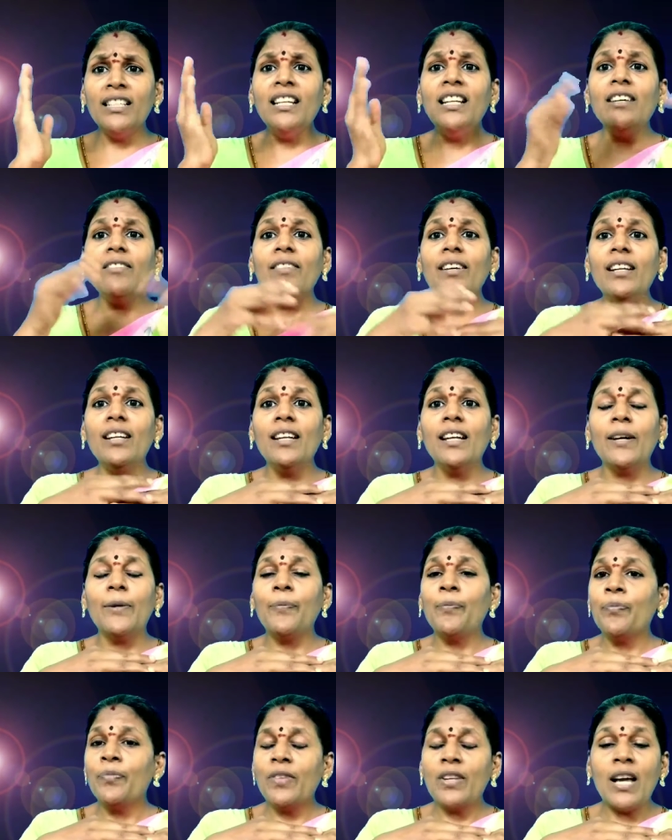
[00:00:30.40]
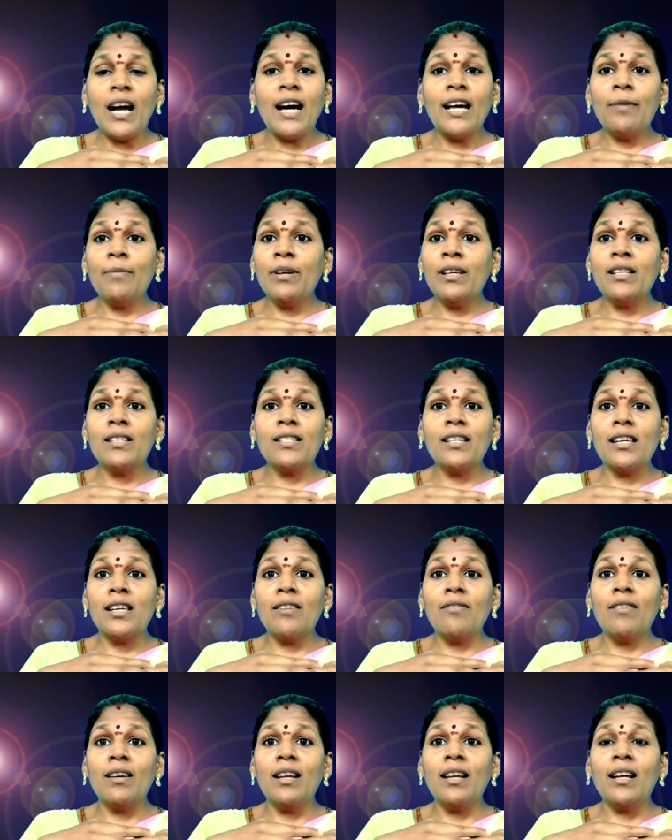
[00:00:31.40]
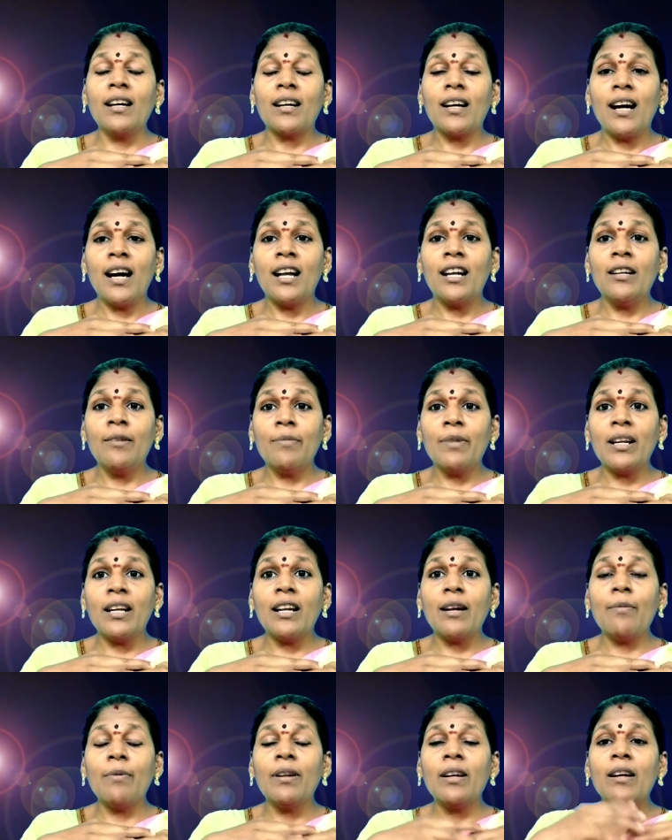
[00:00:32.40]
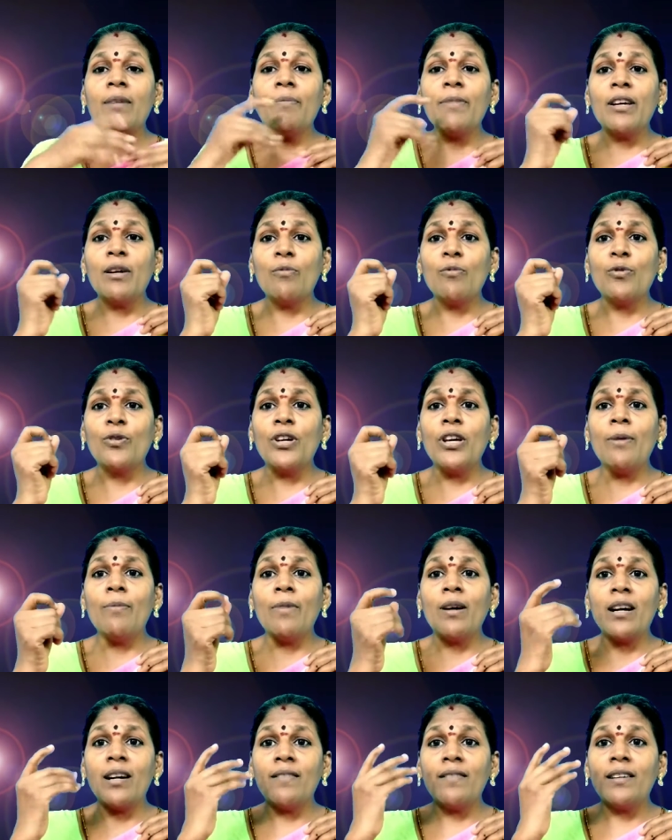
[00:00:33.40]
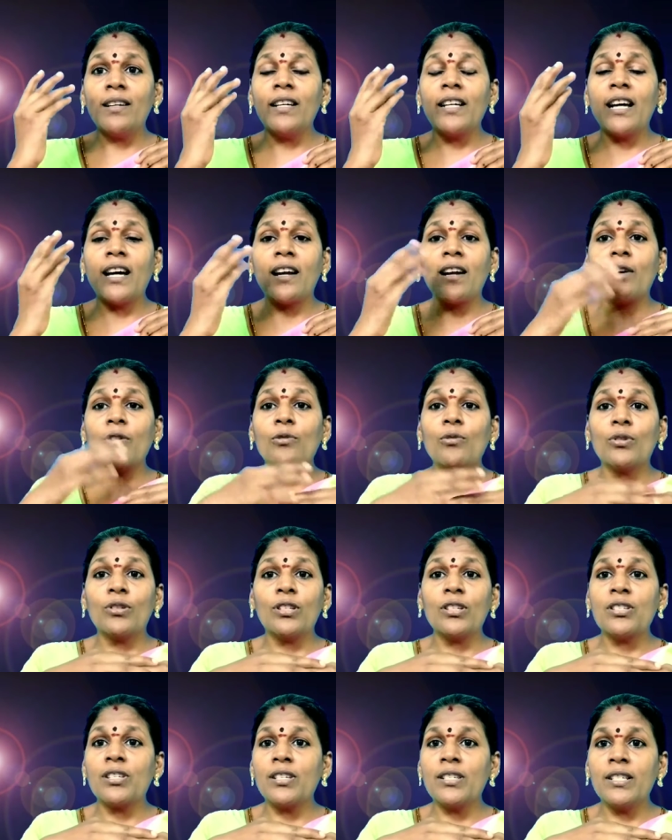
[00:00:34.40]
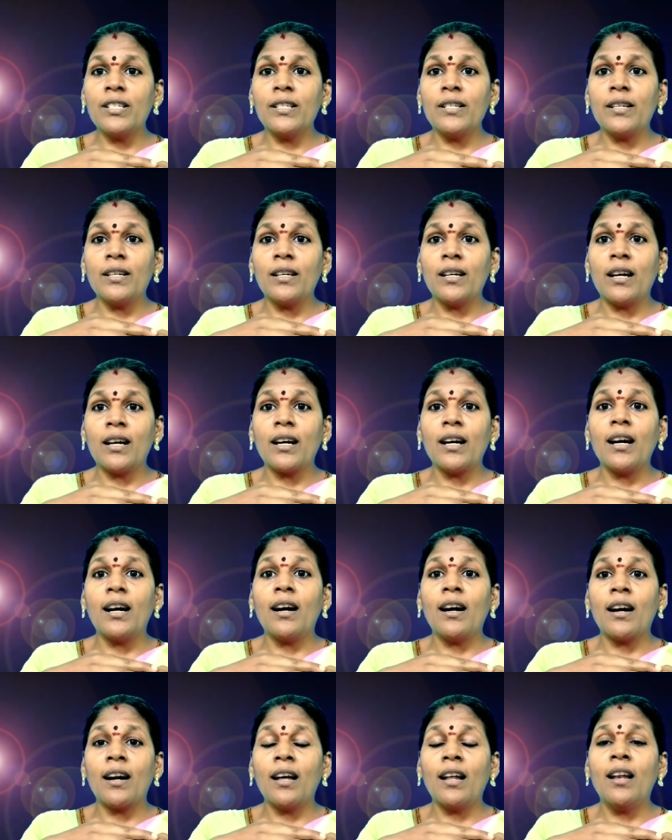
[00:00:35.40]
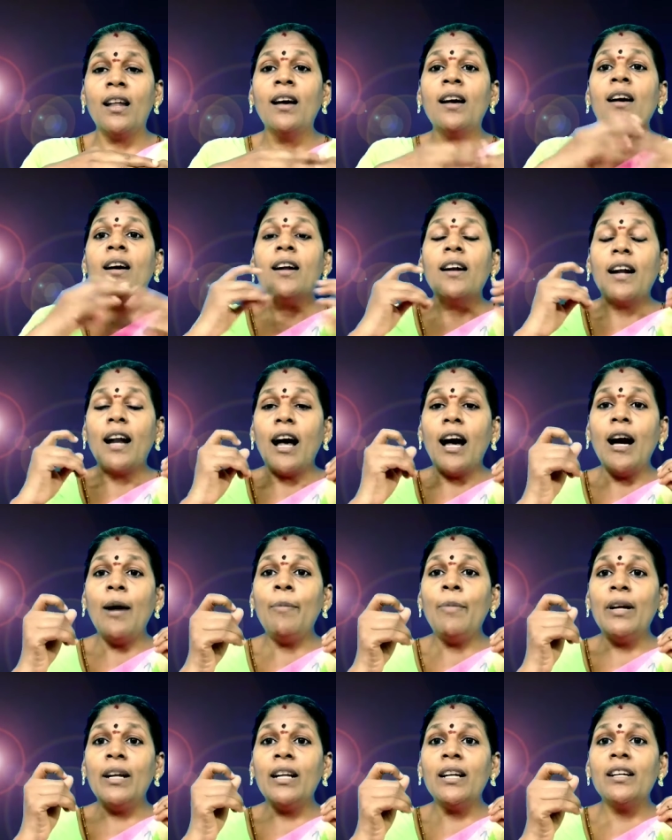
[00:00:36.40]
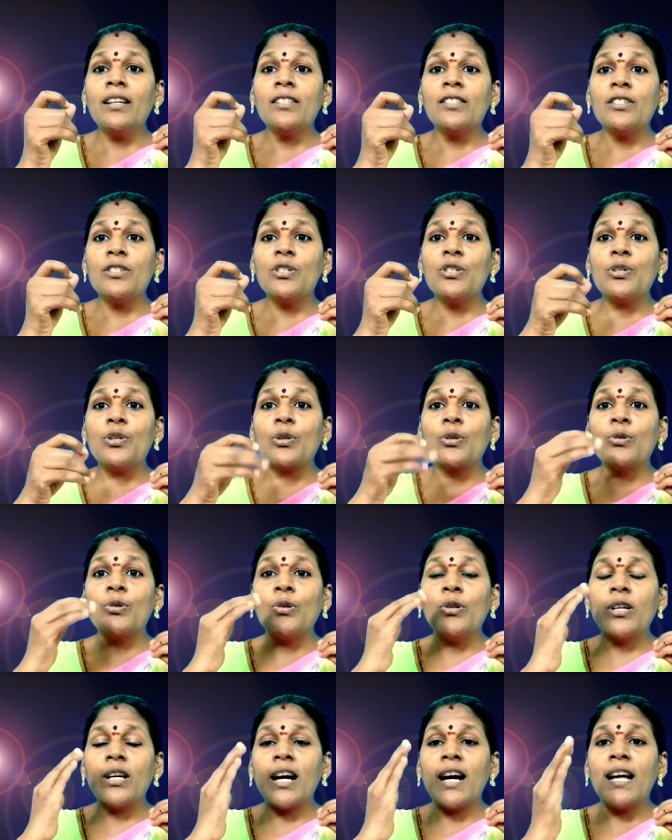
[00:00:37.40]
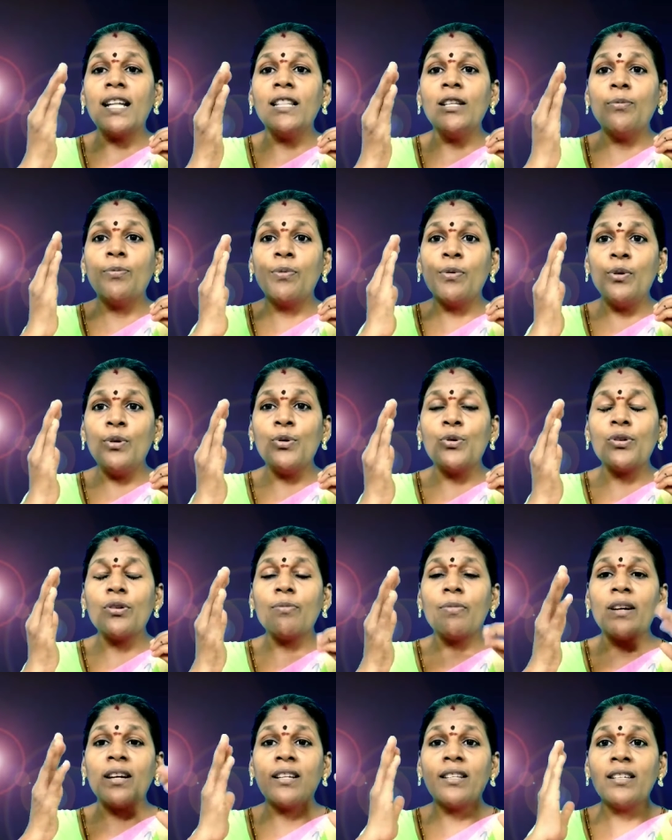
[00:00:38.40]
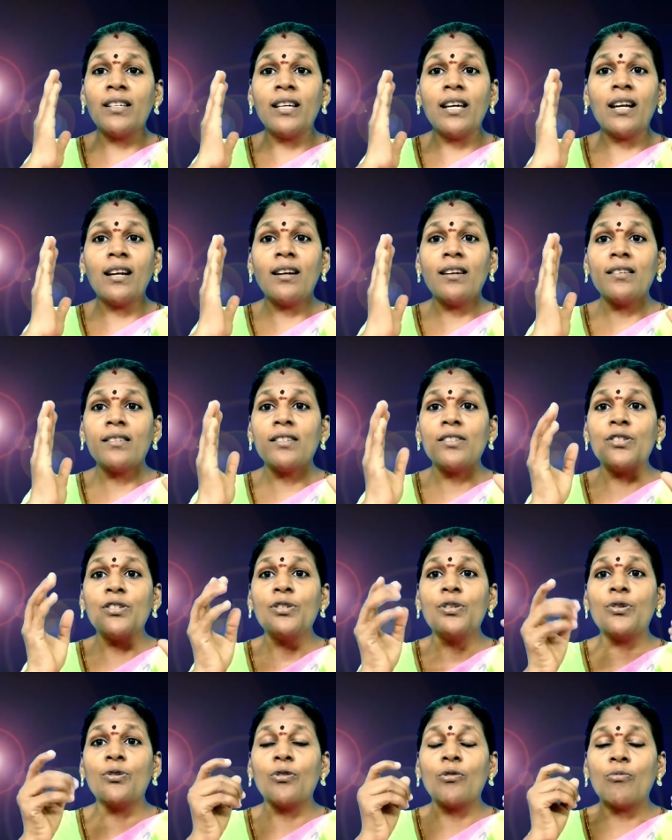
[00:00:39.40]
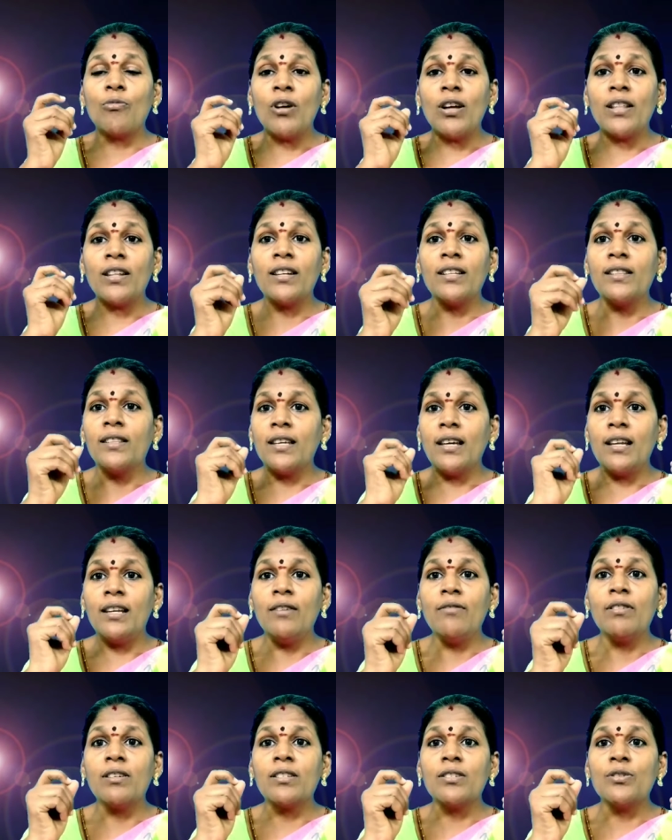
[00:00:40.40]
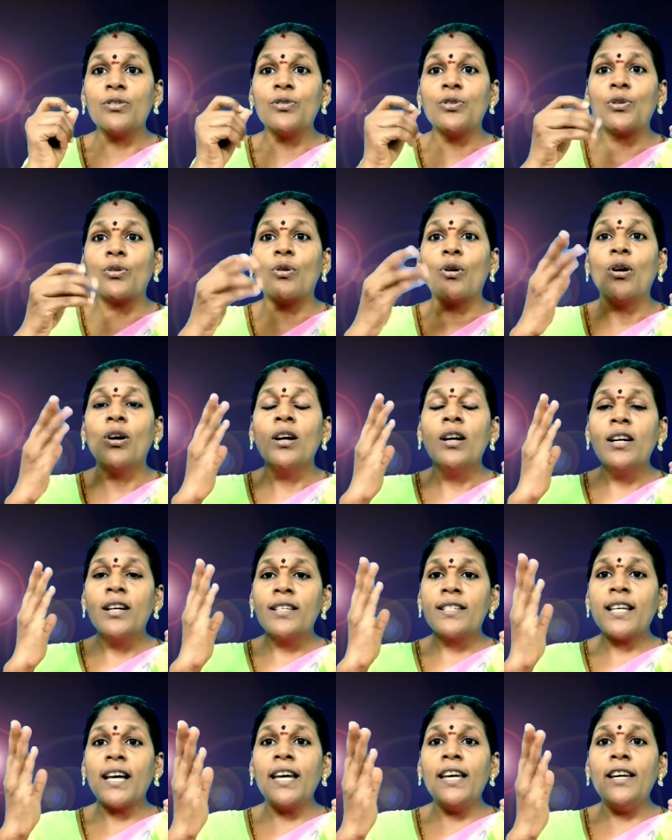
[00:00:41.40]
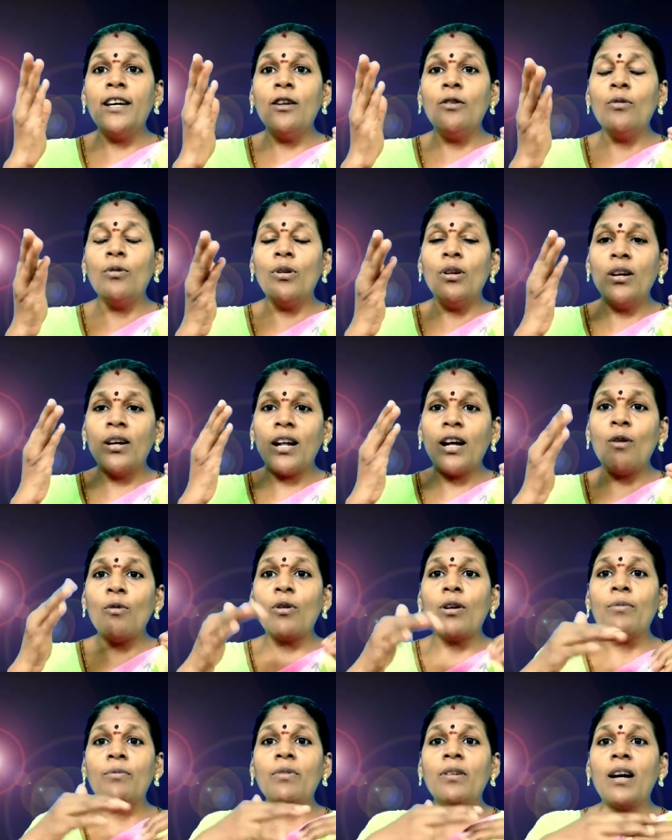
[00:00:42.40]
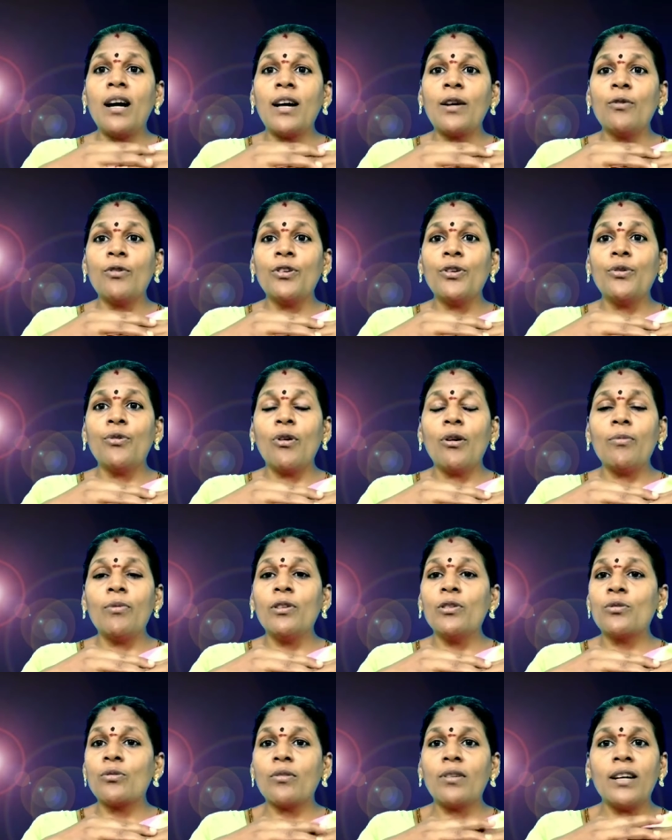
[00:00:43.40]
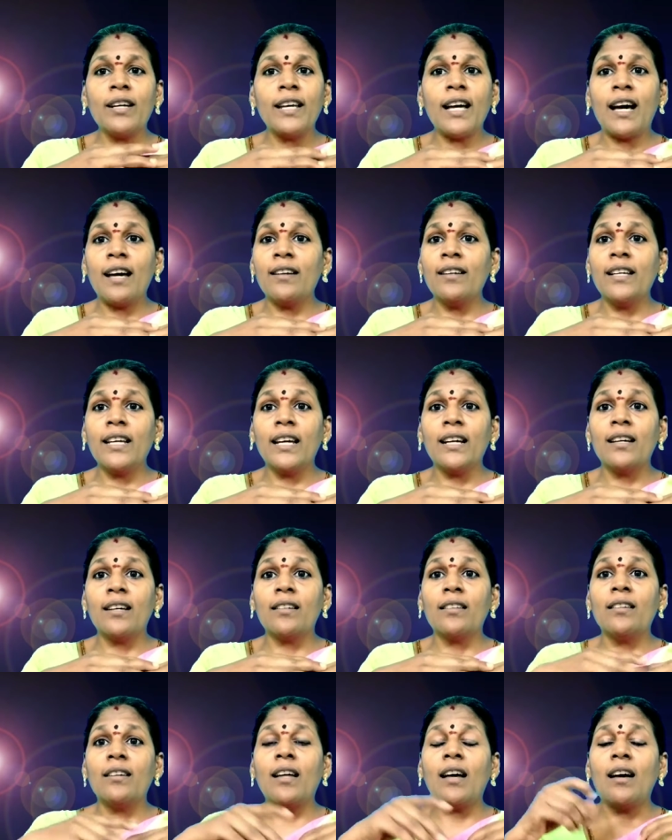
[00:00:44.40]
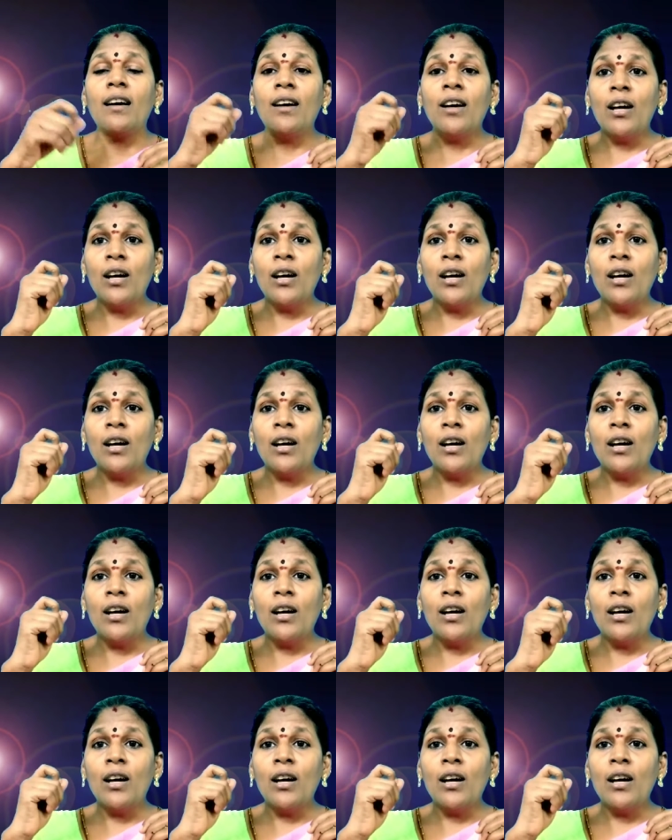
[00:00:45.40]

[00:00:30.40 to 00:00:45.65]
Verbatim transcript: இல்லவே இல்லை யாருமே அதை செய்யவே இல்லை காரணம் என்ன அப்படின்னா மிக முக்கியமானவர்கள் யாராவது ஒருத்தர் செஞ்சுக்கிட்டு இருக்காங்க ஆனால் நாமெல்லாம் என்ன செஞ்சுட்டு இருக்கோம் காற்றை பொல்யூஷன் பண்ணுறதுக்கு என்னென்ன செஞ்சுக்கிட்டு இருக்கணுமோ அதெல்லாம் தெளிவாக செஞ்சுட்டு இருக்கோம் சைக்கிள் ஓட்டுங்கடா உடம்புக்கு ஆரோக்கியம் அப்படின்னு சொன்னால் யாரும் கேட்கறதில்ல